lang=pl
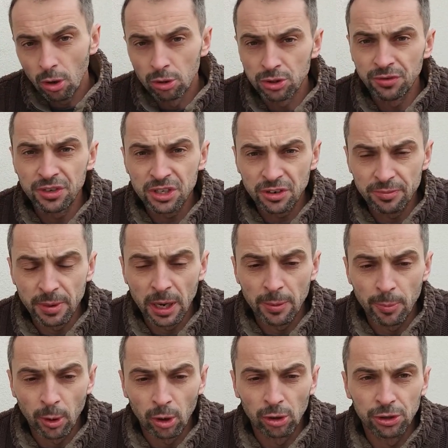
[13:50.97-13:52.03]
Oczywiście w
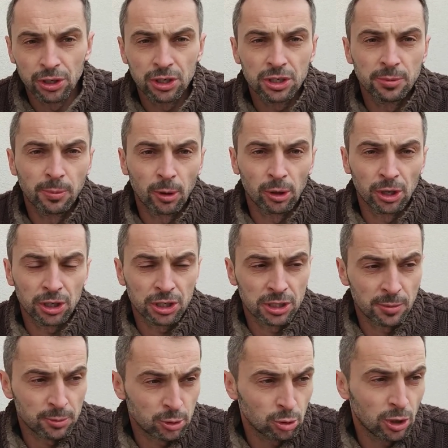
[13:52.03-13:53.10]
miarę pogody, jeśli pogoda
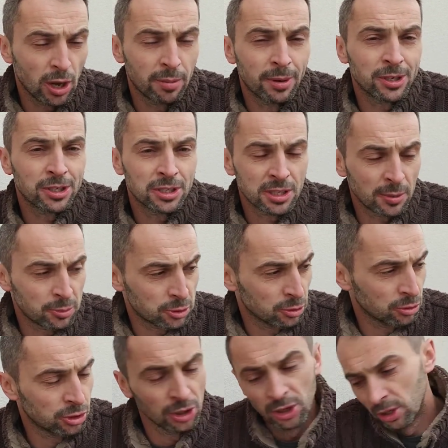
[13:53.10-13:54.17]
się zepsuje, a ma się
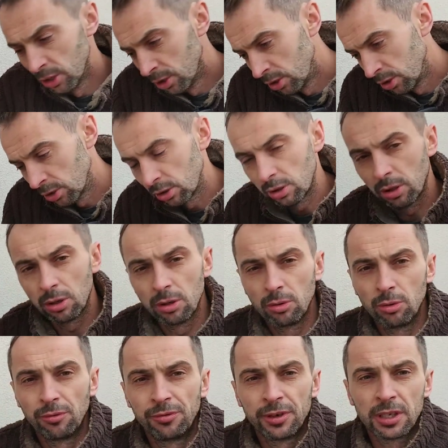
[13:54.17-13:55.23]
zepsuć,
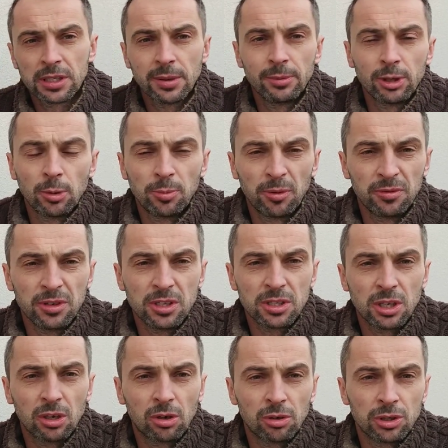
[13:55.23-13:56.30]
to wracamy do
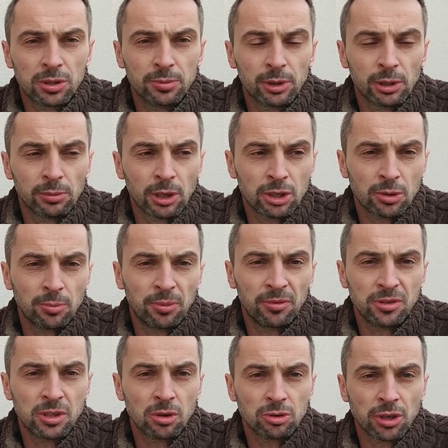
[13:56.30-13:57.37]
piwnicy i kończymy tą naszą
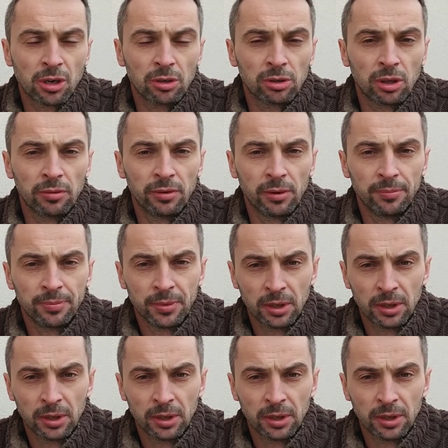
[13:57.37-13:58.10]
piwnicę już na gotowo.